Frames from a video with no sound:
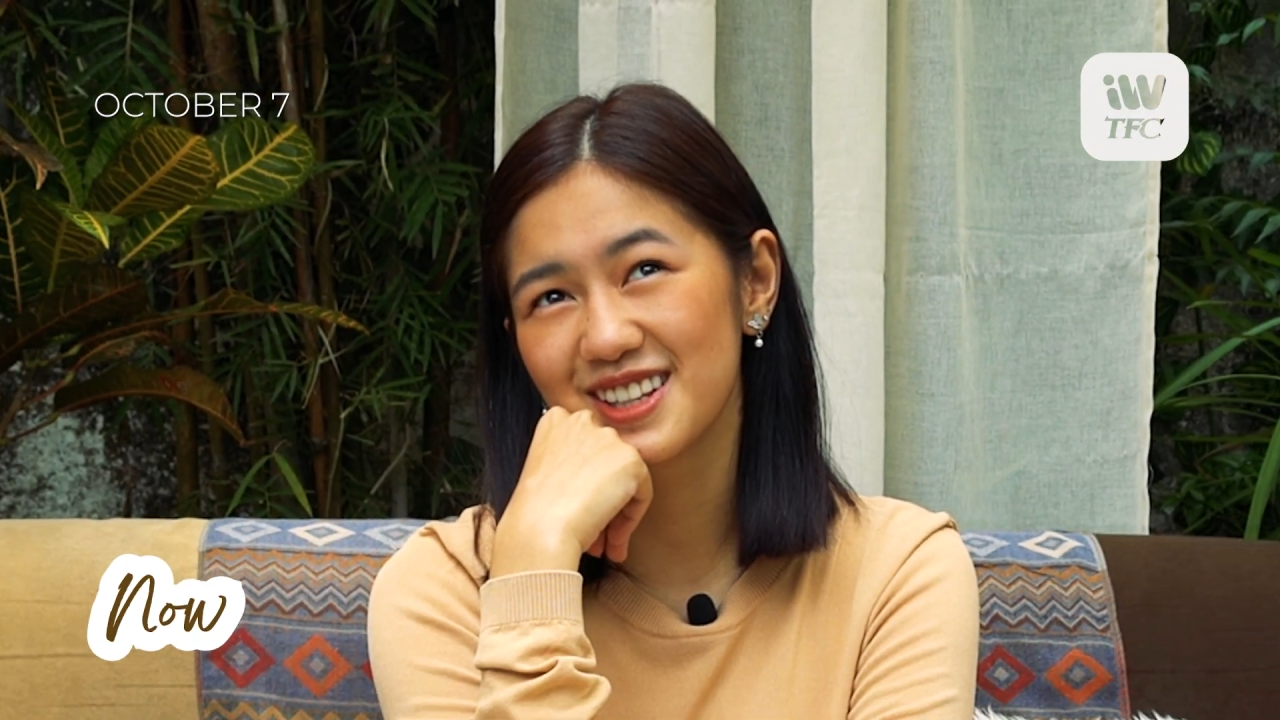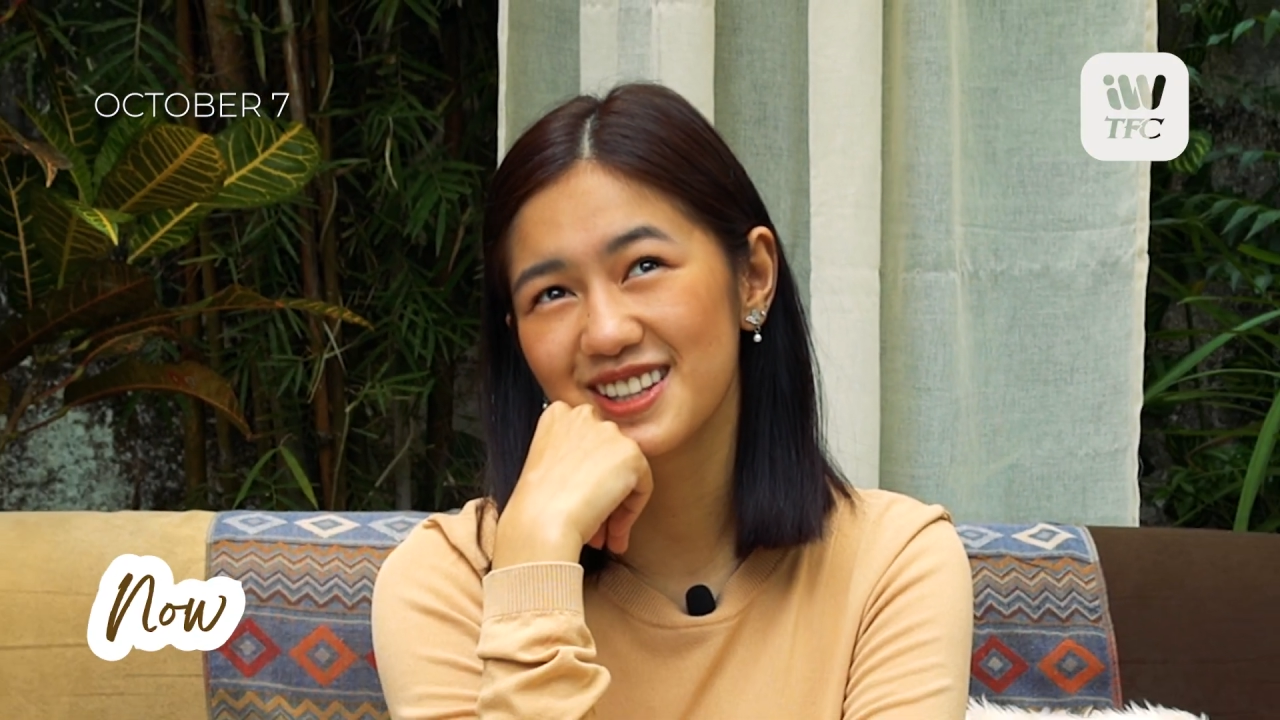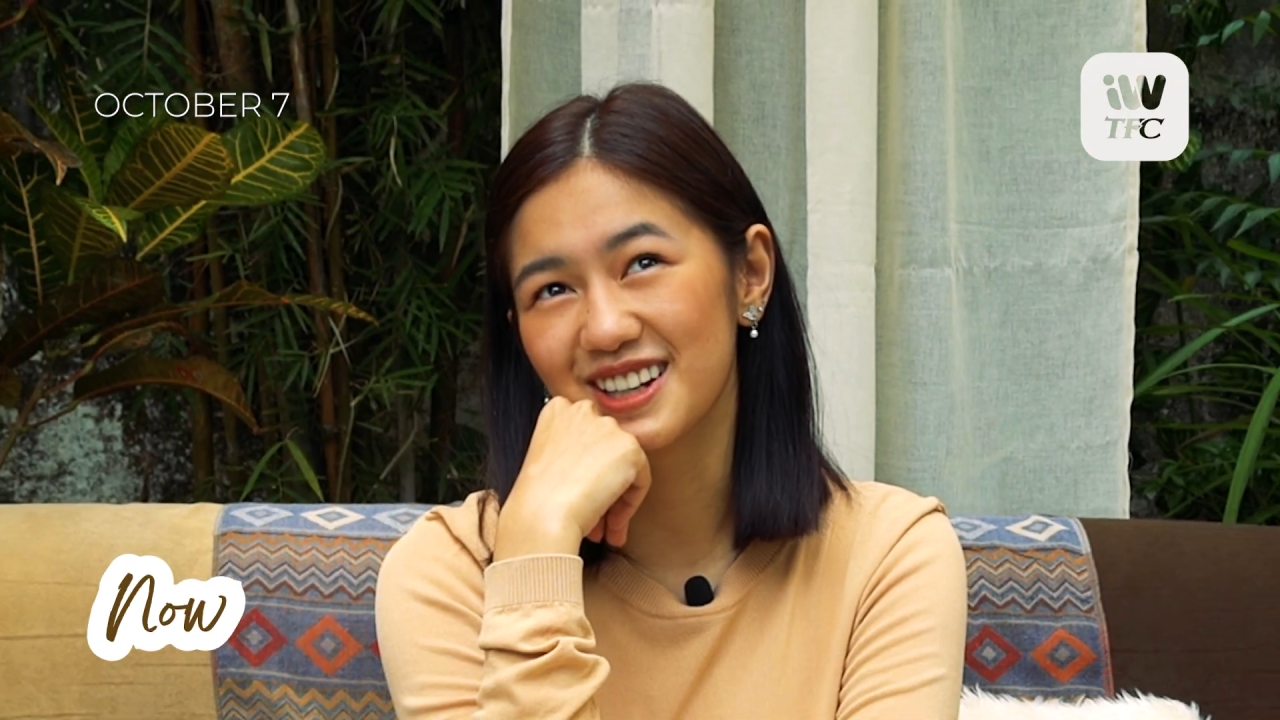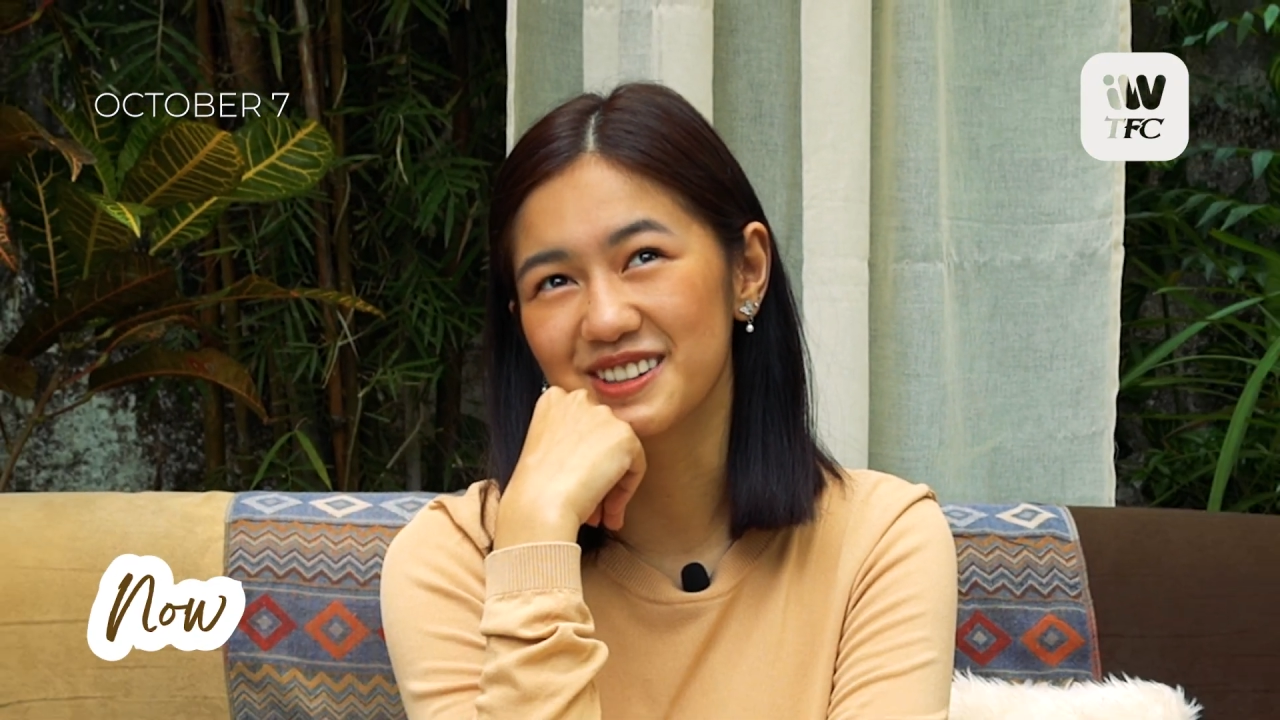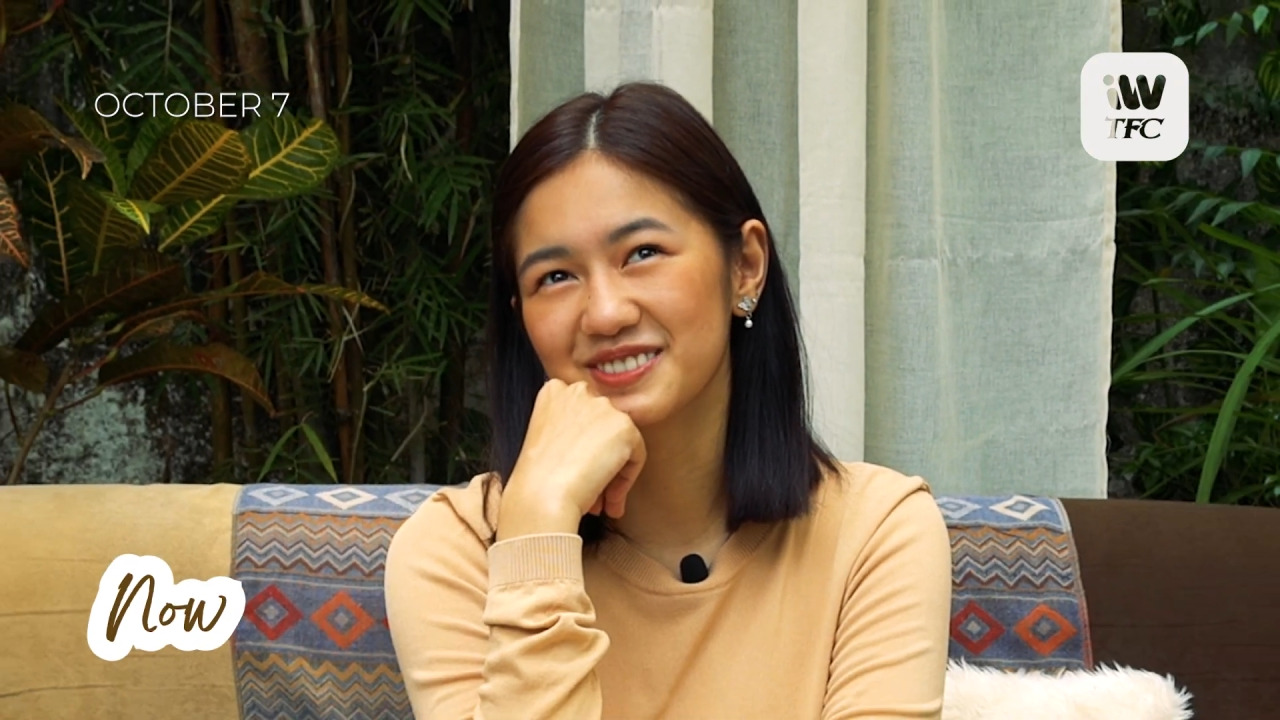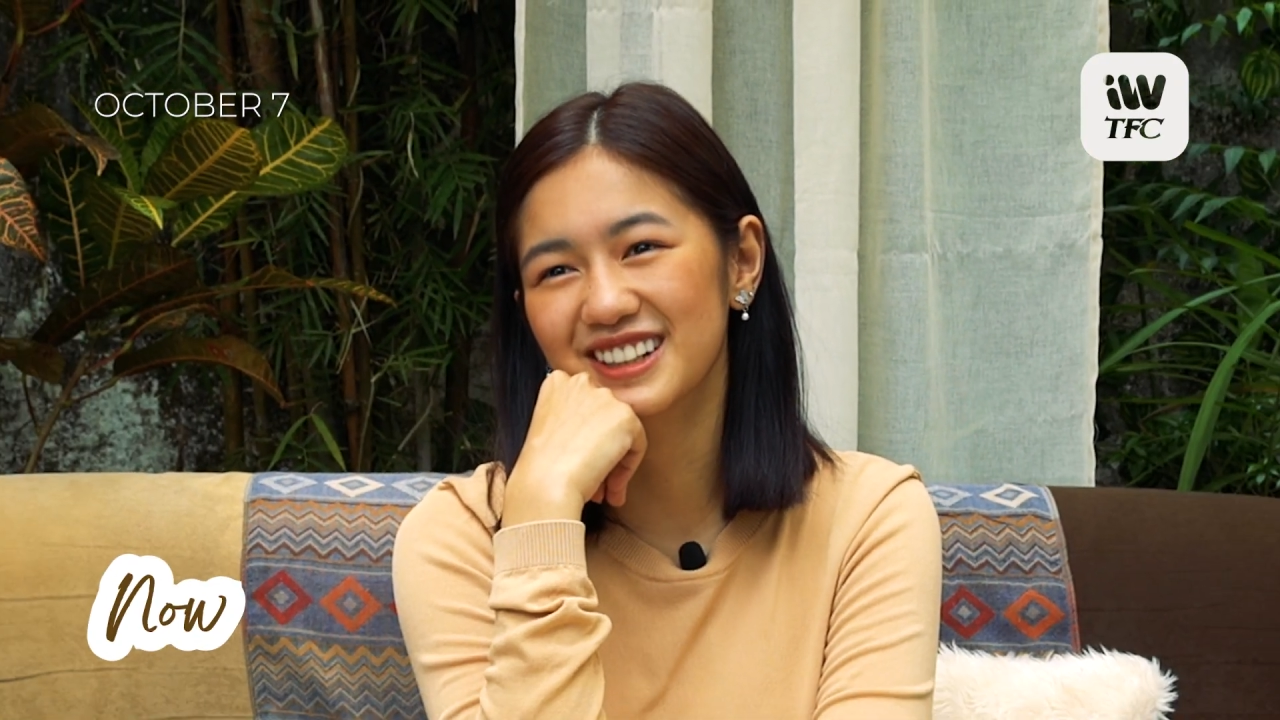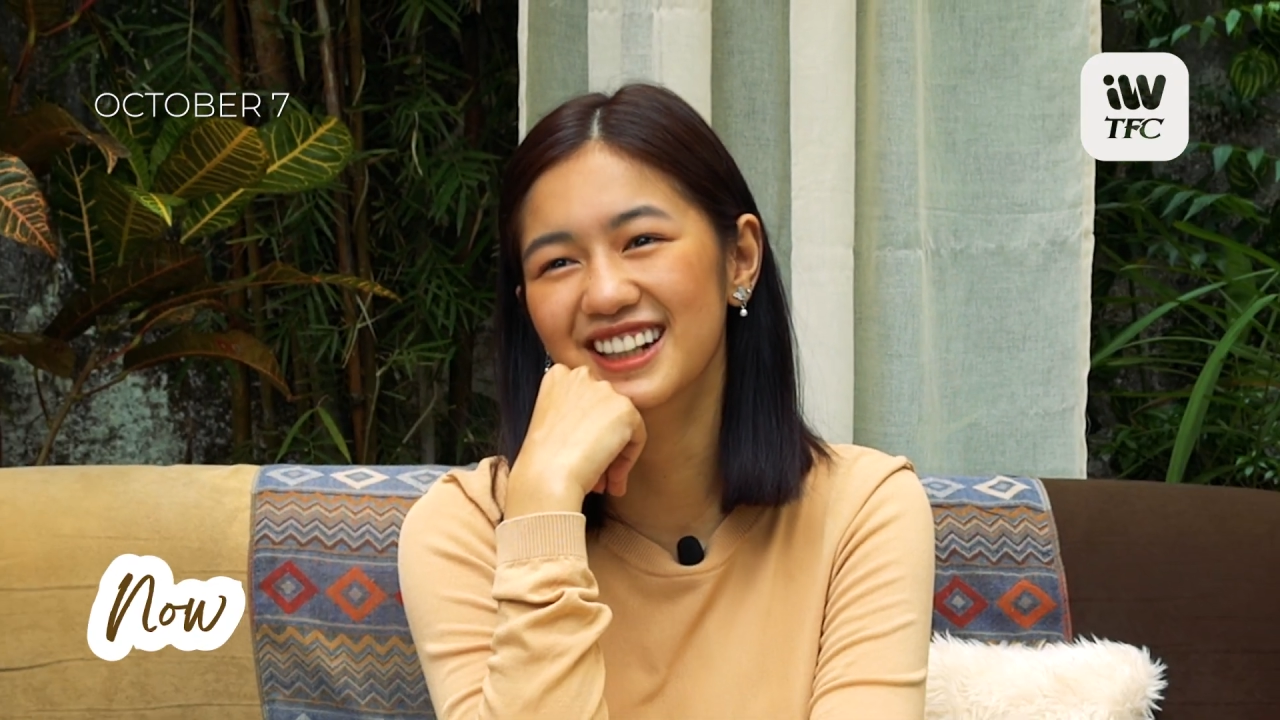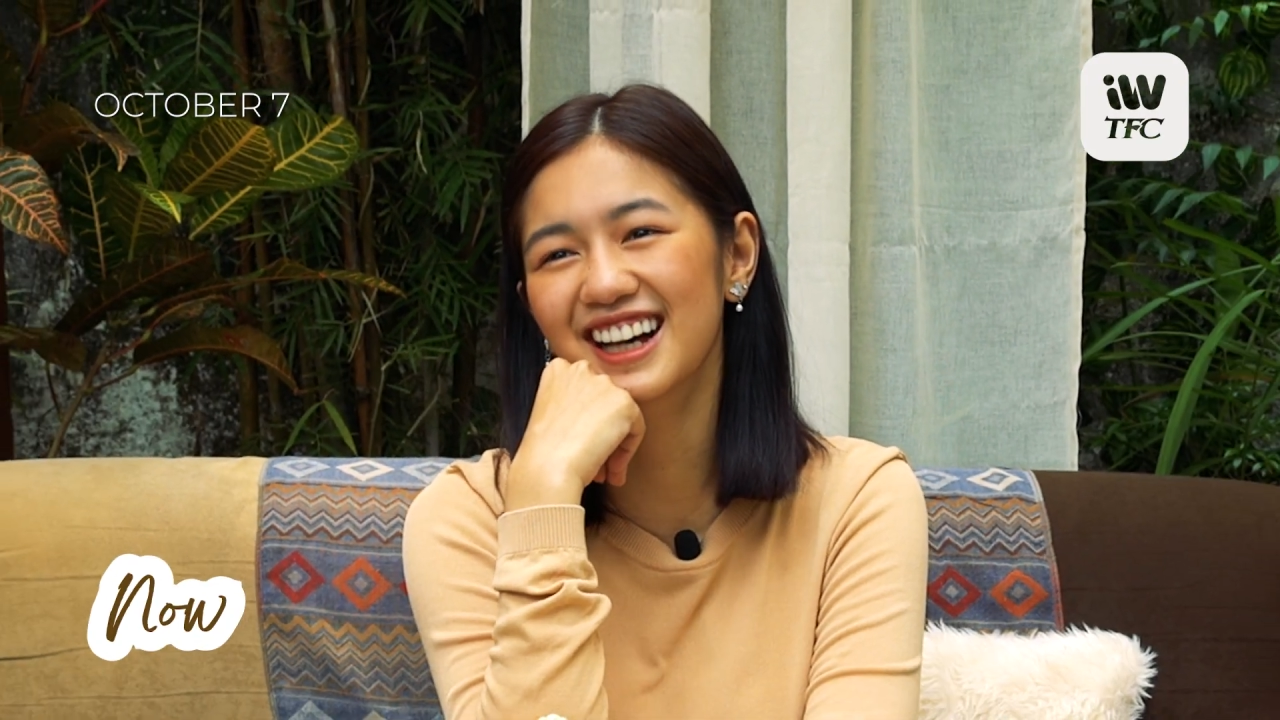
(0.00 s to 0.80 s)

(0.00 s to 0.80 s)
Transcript: love.